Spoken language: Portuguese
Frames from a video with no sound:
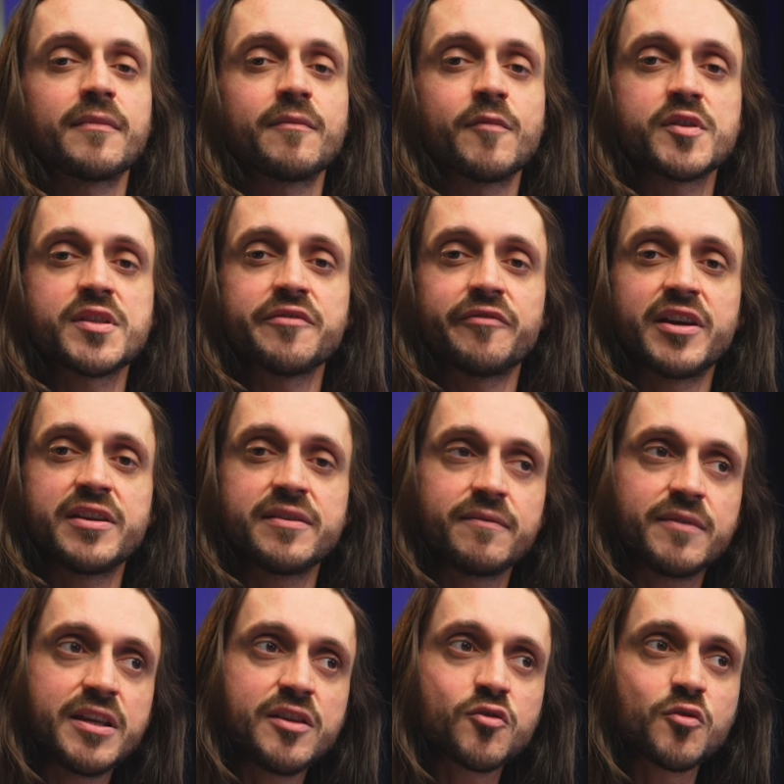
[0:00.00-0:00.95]
você vai
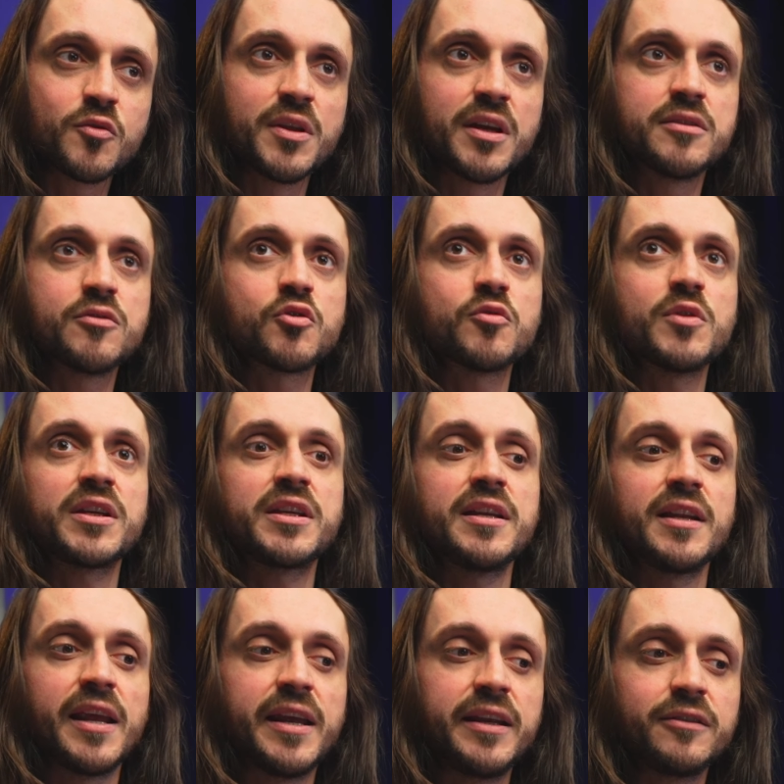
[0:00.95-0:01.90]
estudando isso daqui
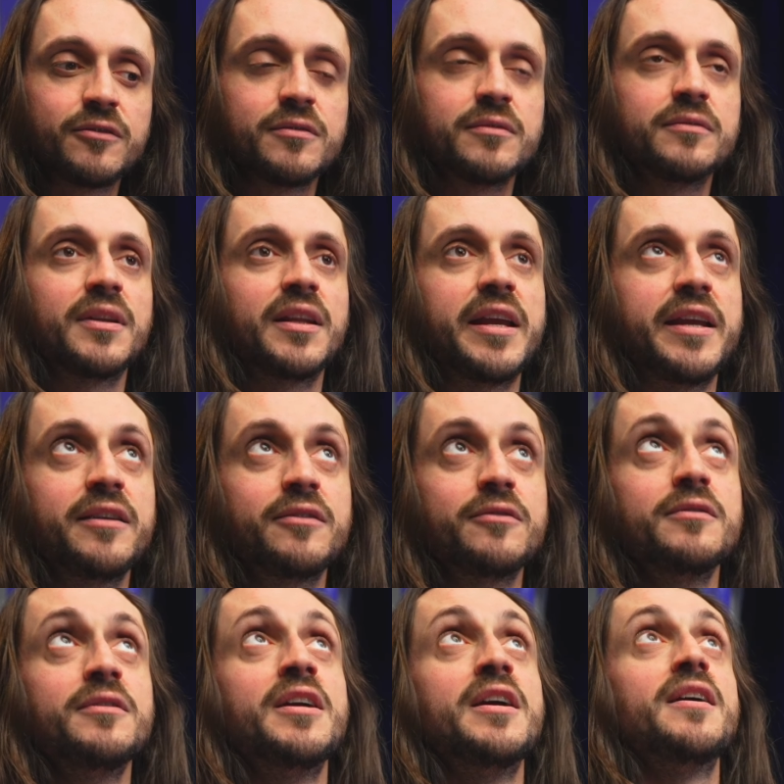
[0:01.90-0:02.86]
lento, lento,